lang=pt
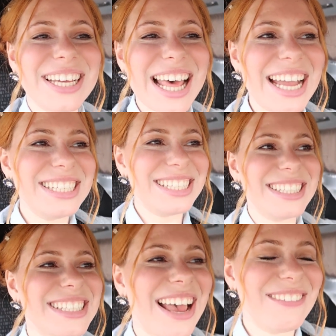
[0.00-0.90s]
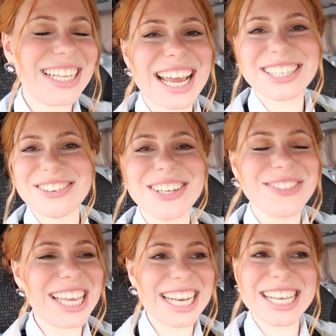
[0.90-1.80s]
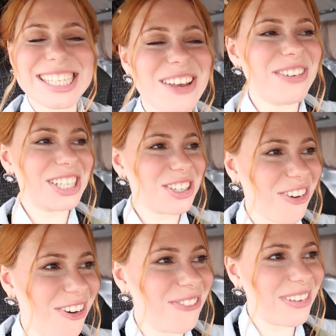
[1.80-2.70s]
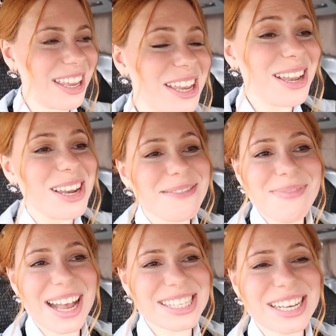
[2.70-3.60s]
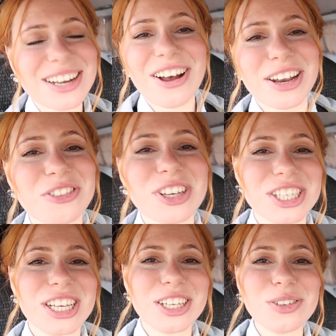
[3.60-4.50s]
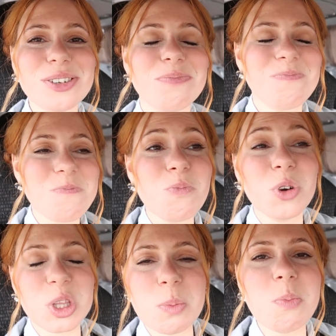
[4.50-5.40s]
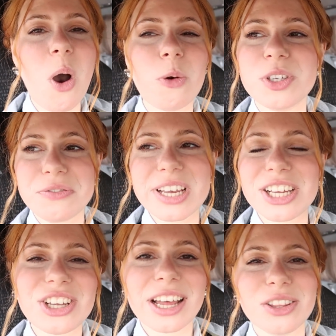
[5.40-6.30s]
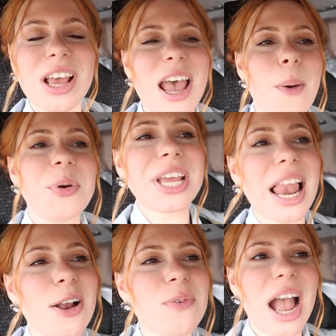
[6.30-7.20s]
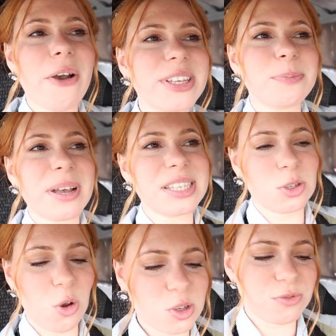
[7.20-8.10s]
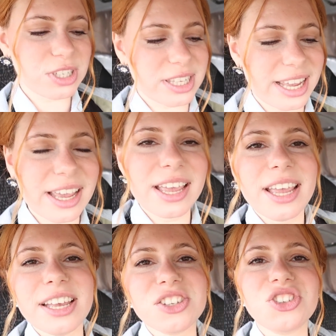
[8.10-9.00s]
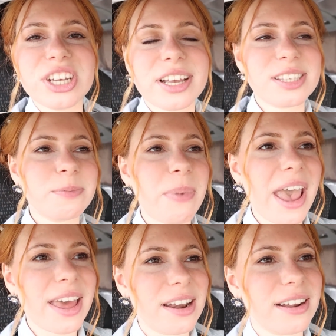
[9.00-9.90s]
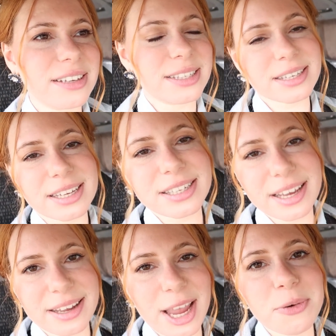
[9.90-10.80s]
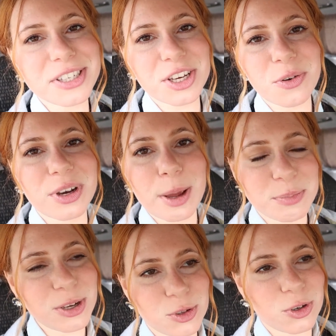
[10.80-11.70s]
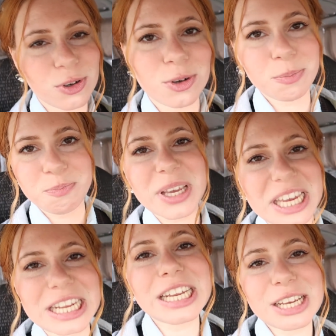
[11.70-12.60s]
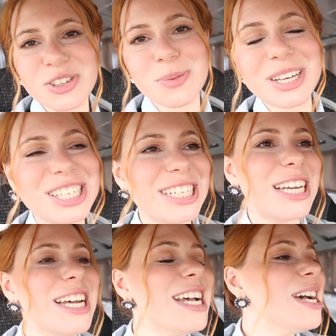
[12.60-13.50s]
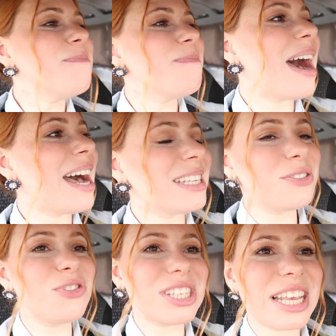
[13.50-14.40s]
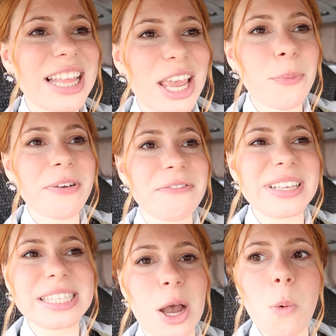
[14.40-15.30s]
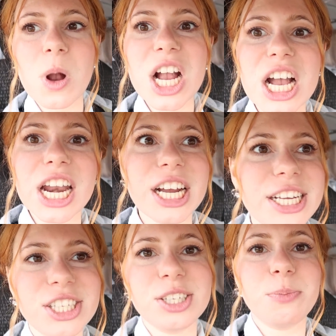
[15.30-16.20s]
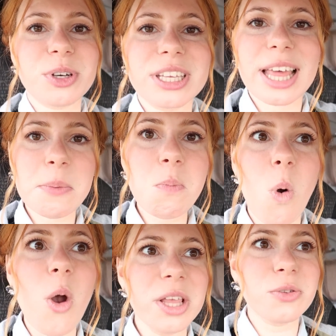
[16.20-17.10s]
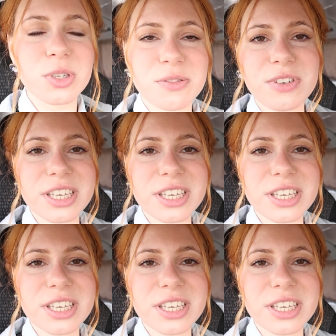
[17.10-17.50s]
é verdade, é verdade. Eu não queria saber de Kombi, mas agora eu tô achando muito bom de viajar. Porque ela é um carro espaçoso, você estica as pernas, quer dizer, eu estico, né? Porque eu sou pequenininha, eu sou baixinha. Mas você tem uma visão grande, porque tem muitos